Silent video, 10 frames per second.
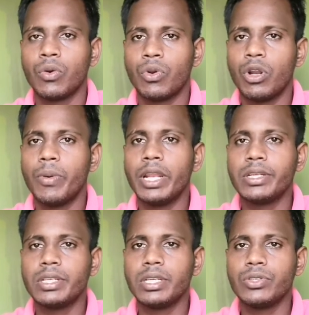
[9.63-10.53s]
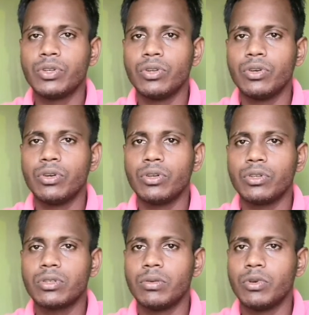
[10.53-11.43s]
করোনা ভাইরাসের জন্য
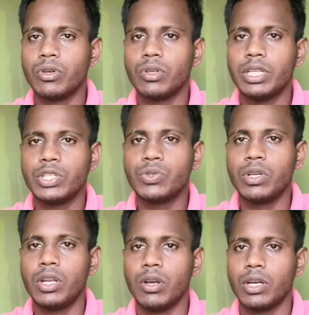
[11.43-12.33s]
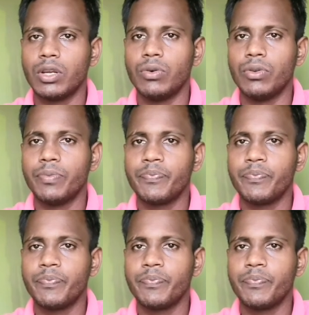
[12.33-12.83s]
সমগ্র দেশ জুড়ে লকডাউন